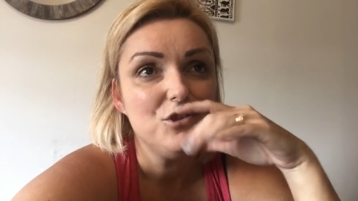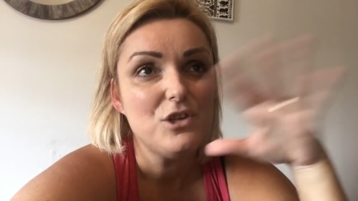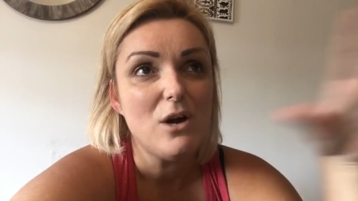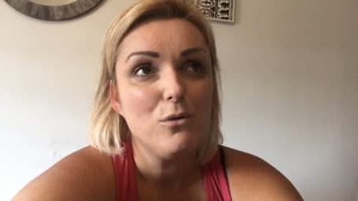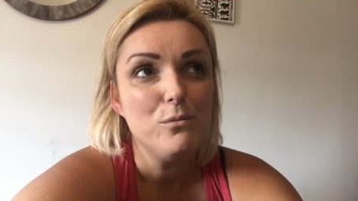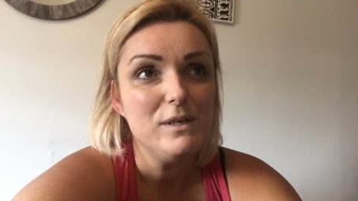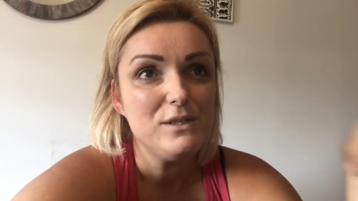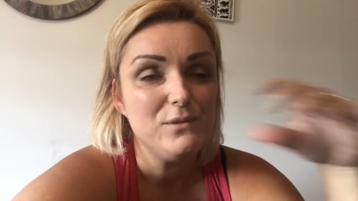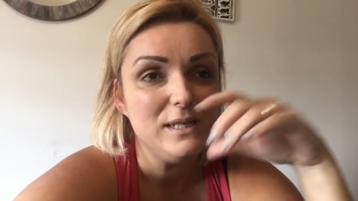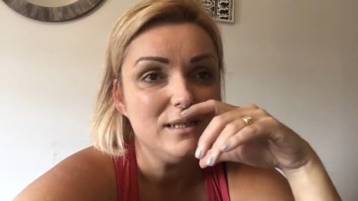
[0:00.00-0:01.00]
já
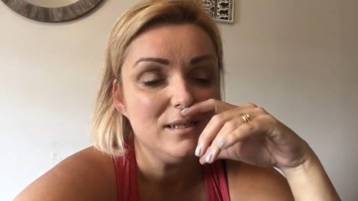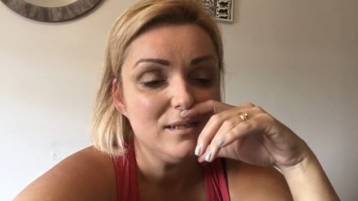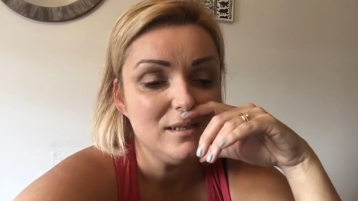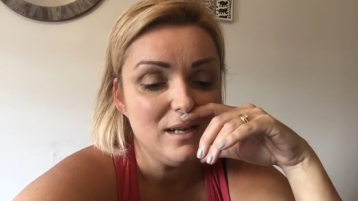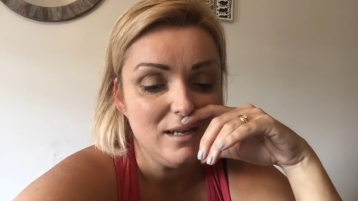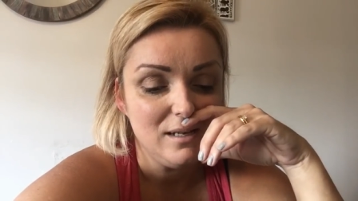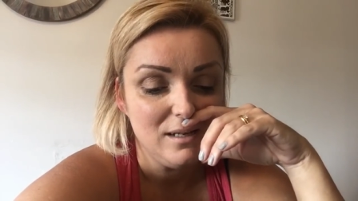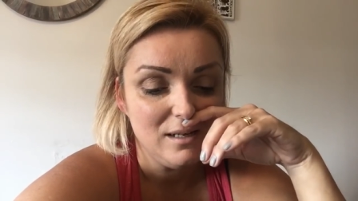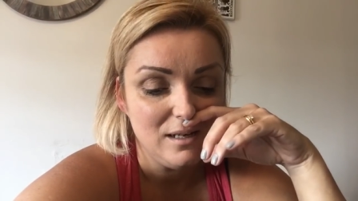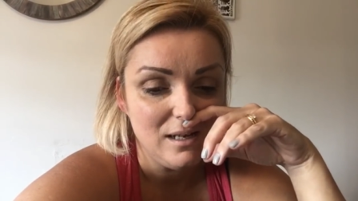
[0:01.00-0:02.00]
algumas vezes,
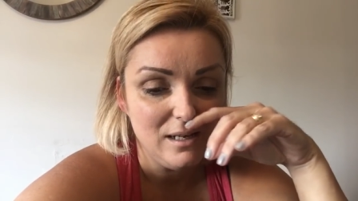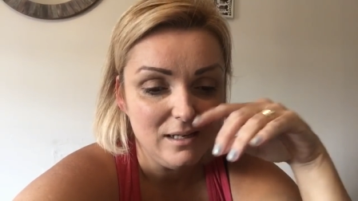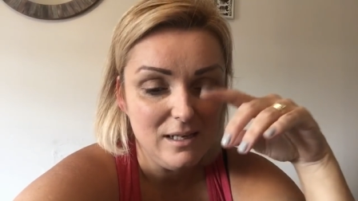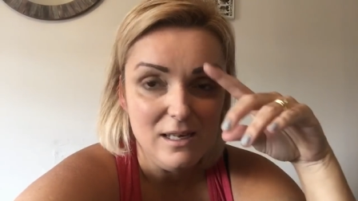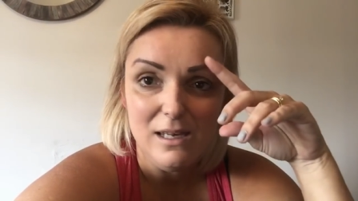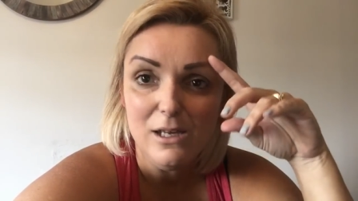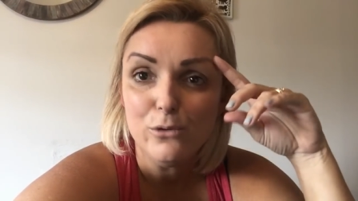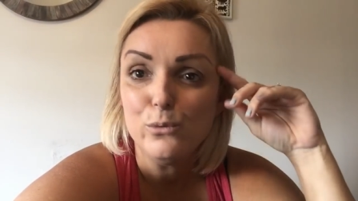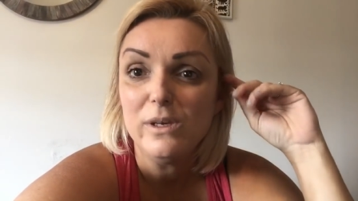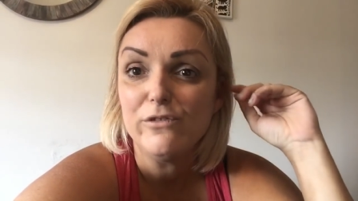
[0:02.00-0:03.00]
né, que
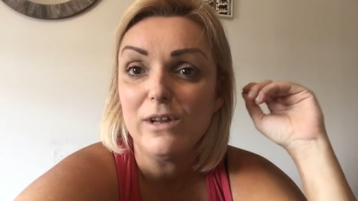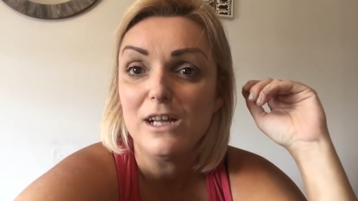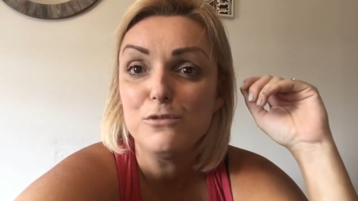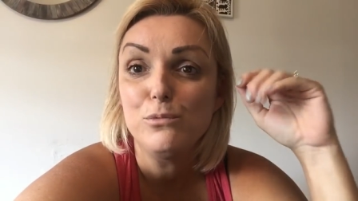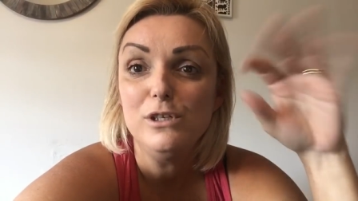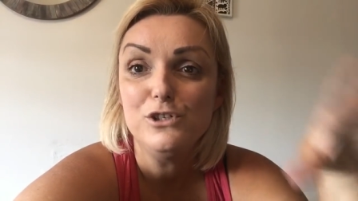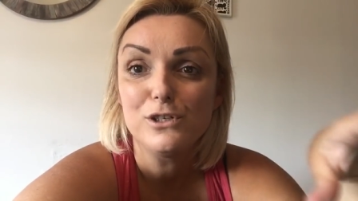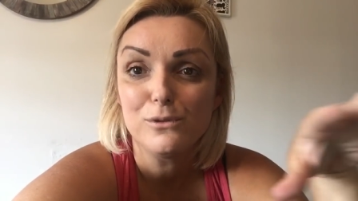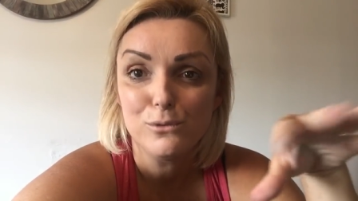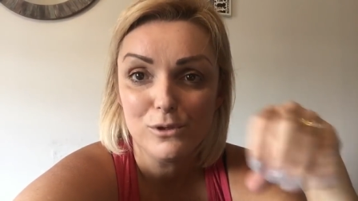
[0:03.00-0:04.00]
eu não ia falar de
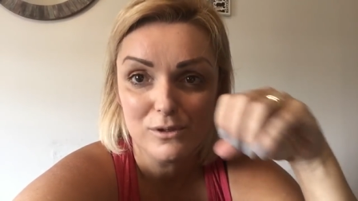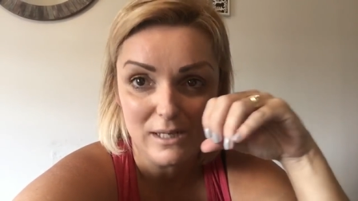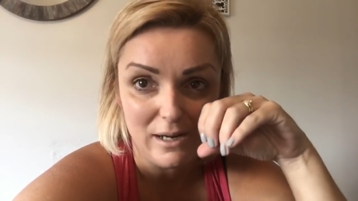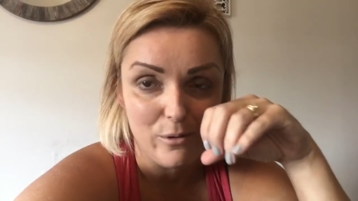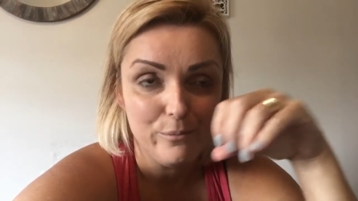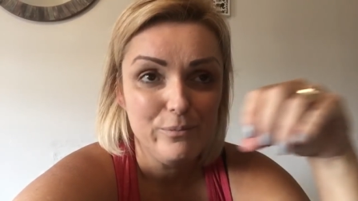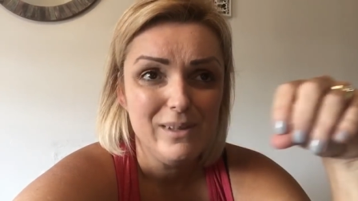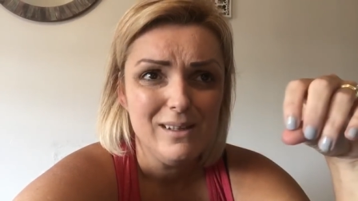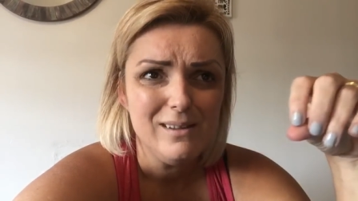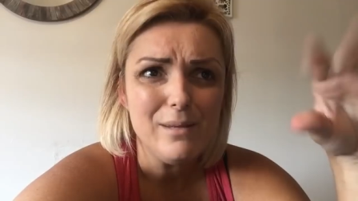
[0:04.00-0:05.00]
política no nosso canal.
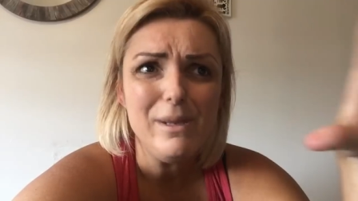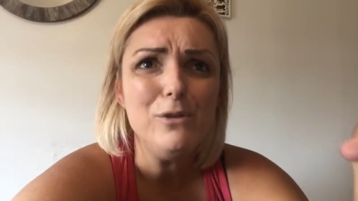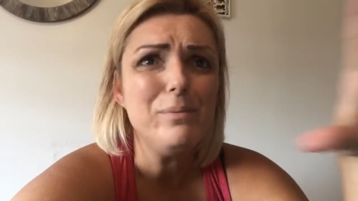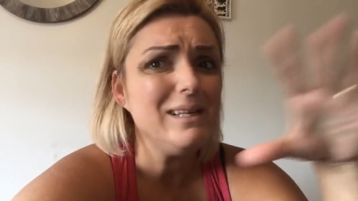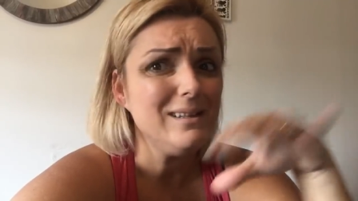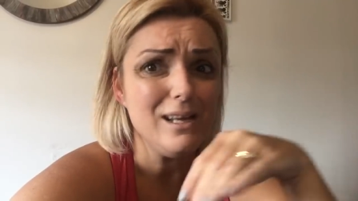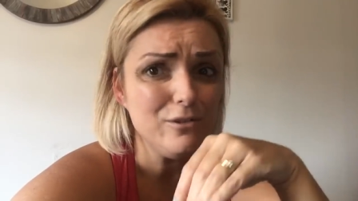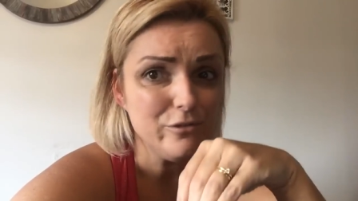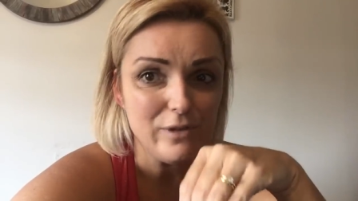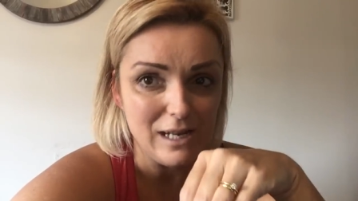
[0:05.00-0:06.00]
Também não
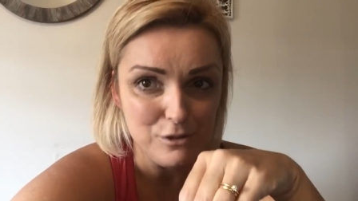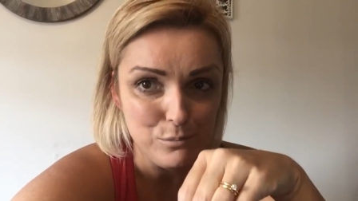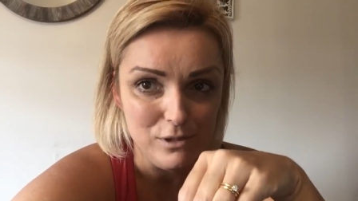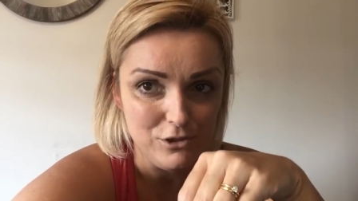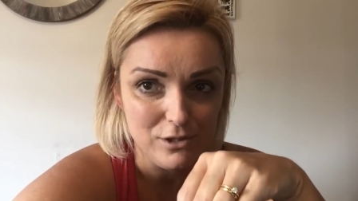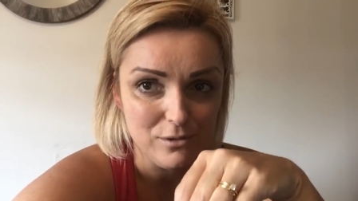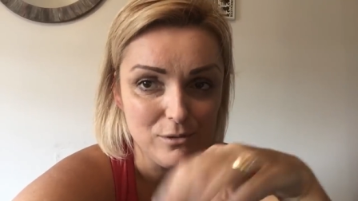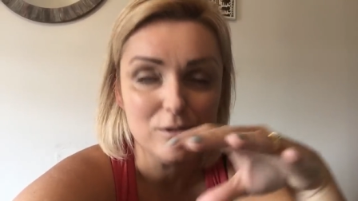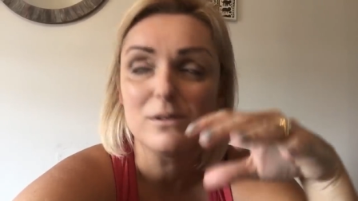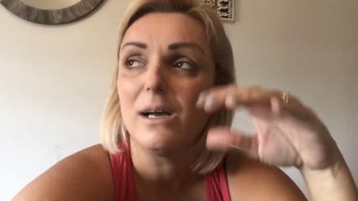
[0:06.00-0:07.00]
pretendo falar de política
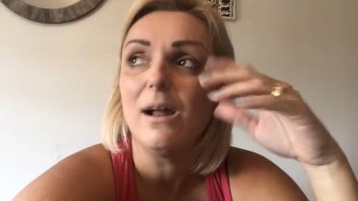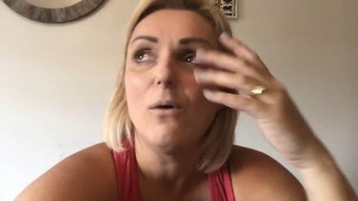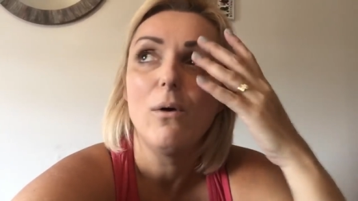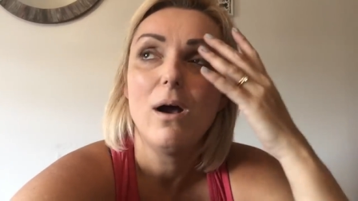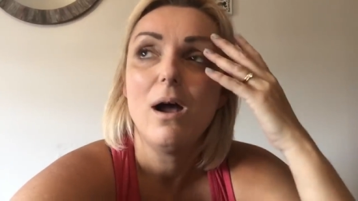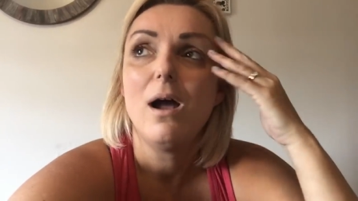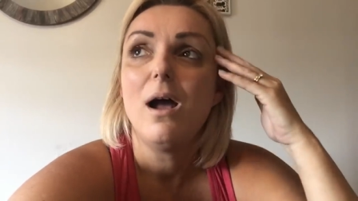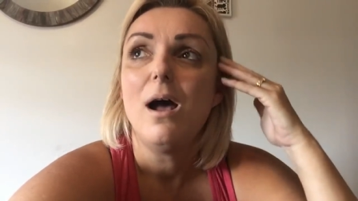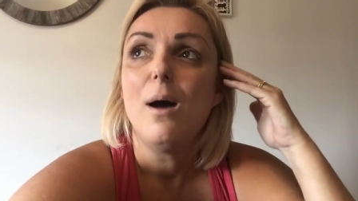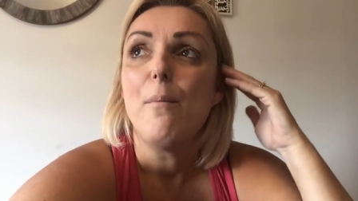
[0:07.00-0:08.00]
no nosso canal.
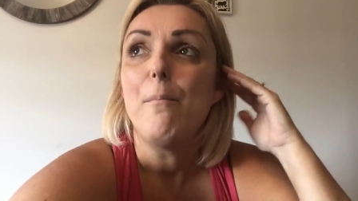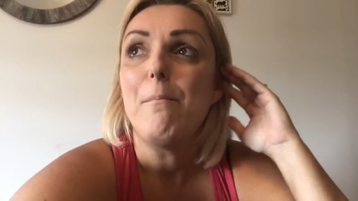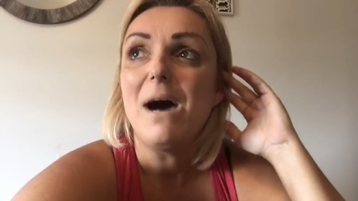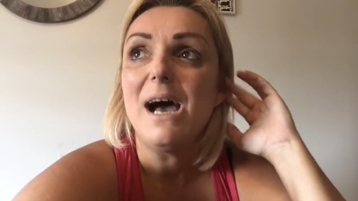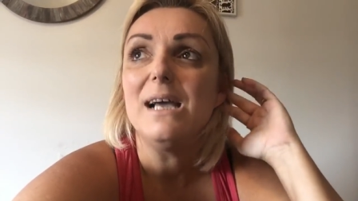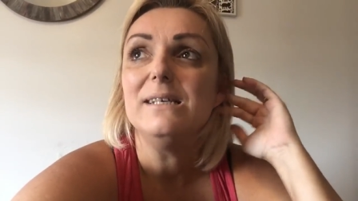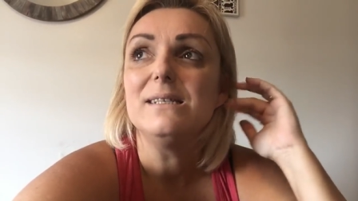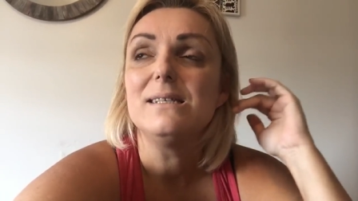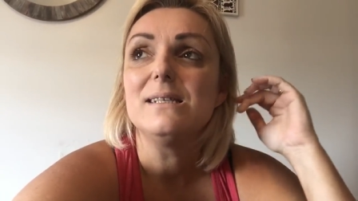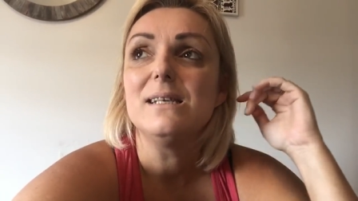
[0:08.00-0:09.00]

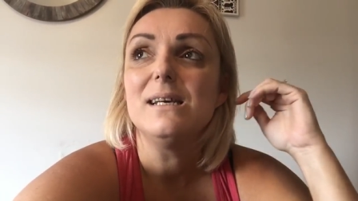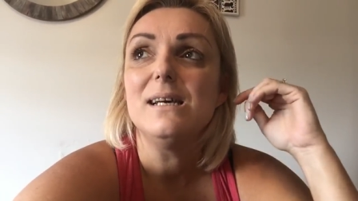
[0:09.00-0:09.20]
Mas